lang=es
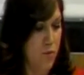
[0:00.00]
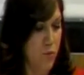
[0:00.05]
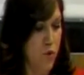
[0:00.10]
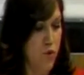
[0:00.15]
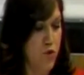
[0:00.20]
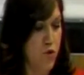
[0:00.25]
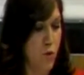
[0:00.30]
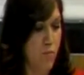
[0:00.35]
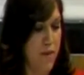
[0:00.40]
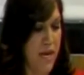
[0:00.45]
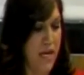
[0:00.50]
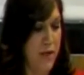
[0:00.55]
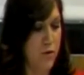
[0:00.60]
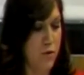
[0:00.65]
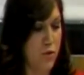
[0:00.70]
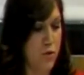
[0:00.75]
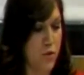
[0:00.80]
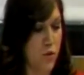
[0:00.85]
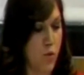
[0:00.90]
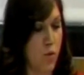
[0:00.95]
mucho
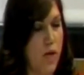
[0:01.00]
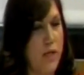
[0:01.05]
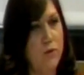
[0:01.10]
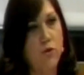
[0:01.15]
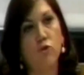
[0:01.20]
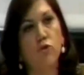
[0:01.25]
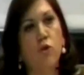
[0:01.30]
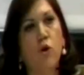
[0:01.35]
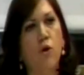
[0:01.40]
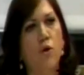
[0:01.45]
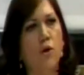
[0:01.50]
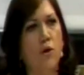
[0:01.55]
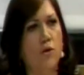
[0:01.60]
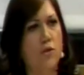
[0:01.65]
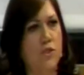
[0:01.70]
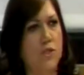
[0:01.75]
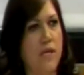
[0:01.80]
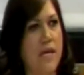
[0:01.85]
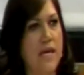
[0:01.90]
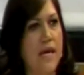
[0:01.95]
menos cuando todos
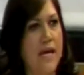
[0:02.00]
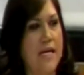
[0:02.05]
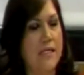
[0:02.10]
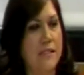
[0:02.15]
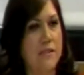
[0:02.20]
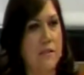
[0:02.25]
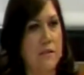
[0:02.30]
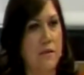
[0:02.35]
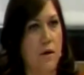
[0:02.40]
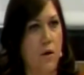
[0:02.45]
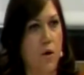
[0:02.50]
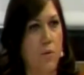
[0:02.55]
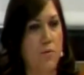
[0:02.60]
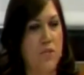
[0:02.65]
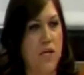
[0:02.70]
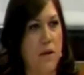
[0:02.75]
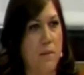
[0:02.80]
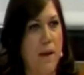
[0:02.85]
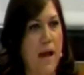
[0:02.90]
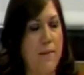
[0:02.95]
los días
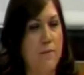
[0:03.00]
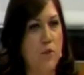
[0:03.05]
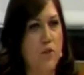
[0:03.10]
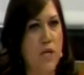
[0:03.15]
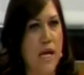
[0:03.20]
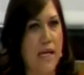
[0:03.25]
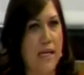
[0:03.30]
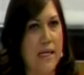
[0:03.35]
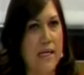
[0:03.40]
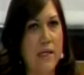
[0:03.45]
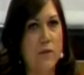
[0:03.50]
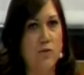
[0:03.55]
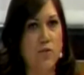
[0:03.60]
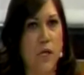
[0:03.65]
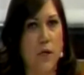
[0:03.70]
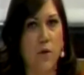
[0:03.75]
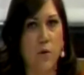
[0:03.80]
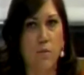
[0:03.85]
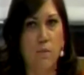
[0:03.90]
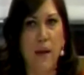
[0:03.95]
observamos y aquí nos
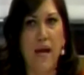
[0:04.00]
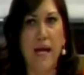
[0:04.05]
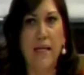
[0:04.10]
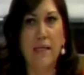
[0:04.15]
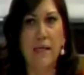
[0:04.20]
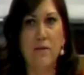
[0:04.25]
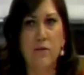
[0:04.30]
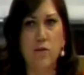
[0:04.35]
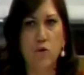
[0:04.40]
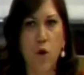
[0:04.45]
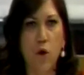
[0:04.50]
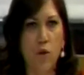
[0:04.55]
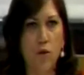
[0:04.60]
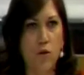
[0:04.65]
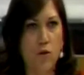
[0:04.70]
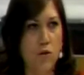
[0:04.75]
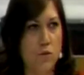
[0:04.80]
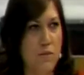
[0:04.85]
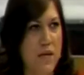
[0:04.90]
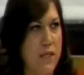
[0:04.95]
acompañan
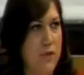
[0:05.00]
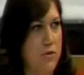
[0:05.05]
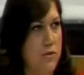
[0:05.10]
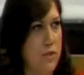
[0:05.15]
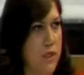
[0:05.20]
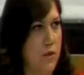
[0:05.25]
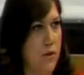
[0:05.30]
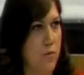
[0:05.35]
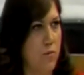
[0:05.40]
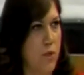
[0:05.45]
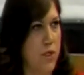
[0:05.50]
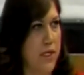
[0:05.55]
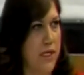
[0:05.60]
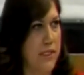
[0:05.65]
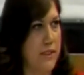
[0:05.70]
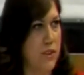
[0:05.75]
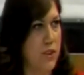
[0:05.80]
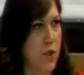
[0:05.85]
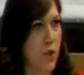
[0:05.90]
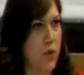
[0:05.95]
todos los medios de
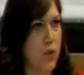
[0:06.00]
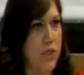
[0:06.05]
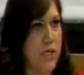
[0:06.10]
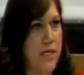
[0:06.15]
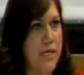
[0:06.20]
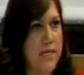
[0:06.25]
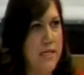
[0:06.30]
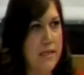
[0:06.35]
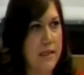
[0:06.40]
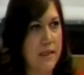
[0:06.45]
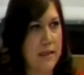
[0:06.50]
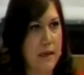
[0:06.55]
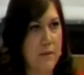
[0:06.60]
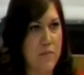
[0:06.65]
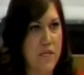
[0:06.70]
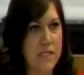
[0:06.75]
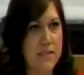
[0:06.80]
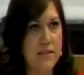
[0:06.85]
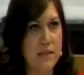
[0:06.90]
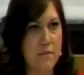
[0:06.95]
comunicación que
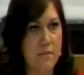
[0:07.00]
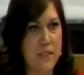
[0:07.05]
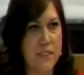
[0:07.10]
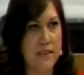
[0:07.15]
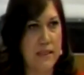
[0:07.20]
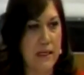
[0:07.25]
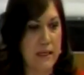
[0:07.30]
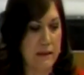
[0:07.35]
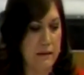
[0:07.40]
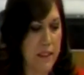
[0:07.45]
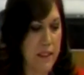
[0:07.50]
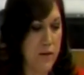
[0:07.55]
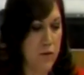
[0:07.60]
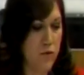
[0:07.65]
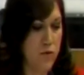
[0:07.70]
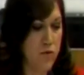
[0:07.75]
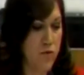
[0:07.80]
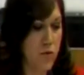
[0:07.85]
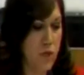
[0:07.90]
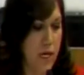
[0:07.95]
también siempre están
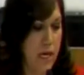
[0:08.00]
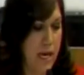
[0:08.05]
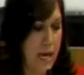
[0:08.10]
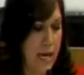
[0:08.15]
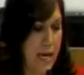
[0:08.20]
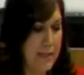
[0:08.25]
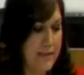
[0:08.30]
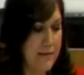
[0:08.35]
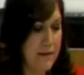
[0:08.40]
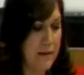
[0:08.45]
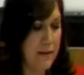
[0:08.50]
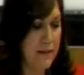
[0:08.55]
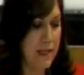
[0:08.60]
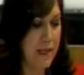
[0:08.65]
atentos a este